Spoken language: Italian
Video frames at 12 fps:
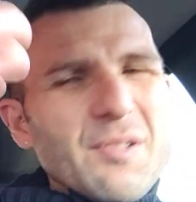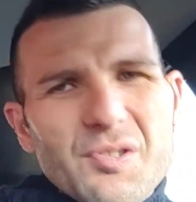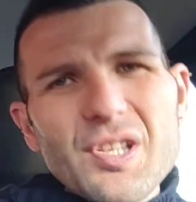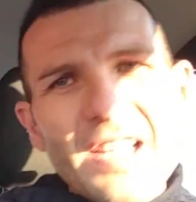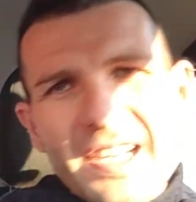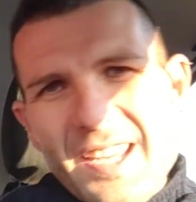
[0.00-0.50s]

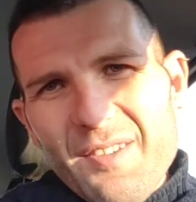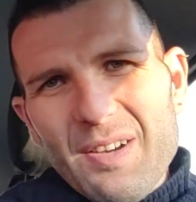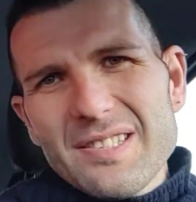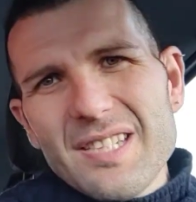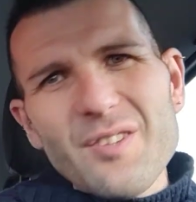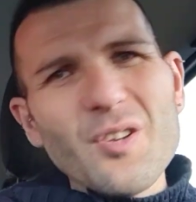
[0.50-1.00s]
succede anche
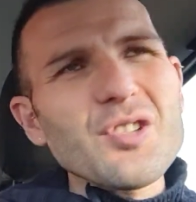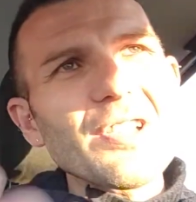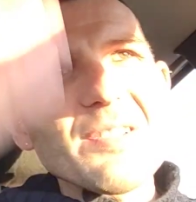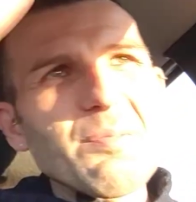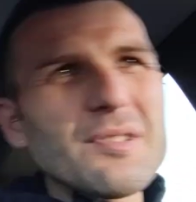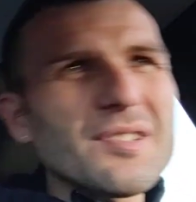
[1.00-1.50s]
questo, le
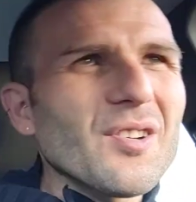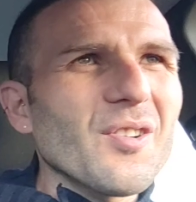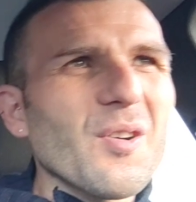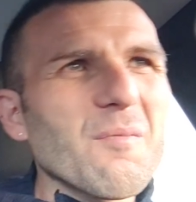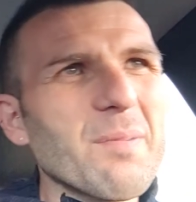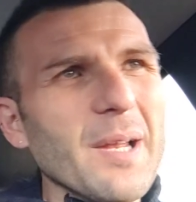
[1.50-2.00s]
docce si
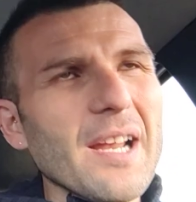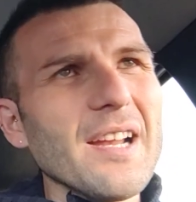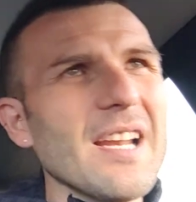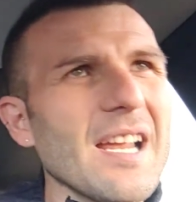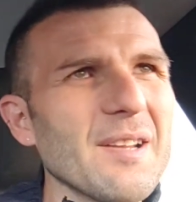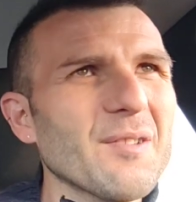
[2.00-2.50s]
possono
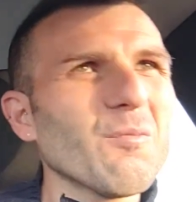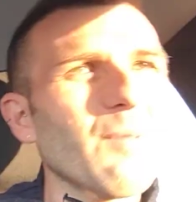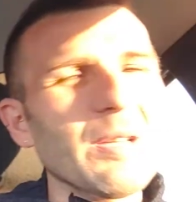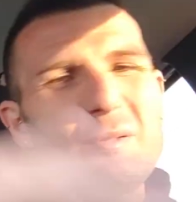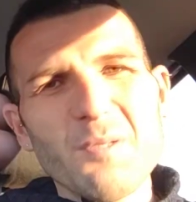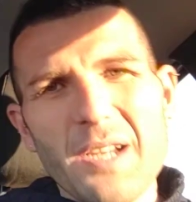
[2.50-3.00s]
rompere le
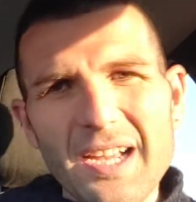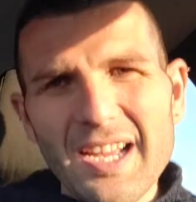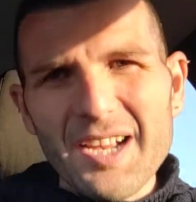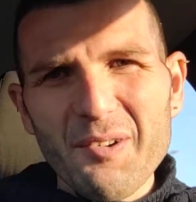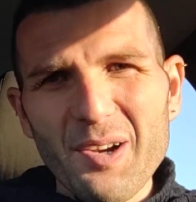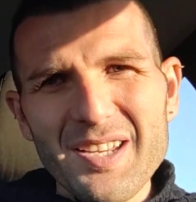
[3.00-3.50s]
tubature
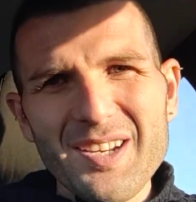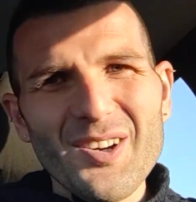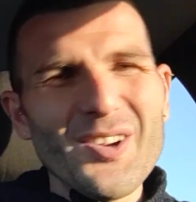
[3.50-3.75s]
e quindi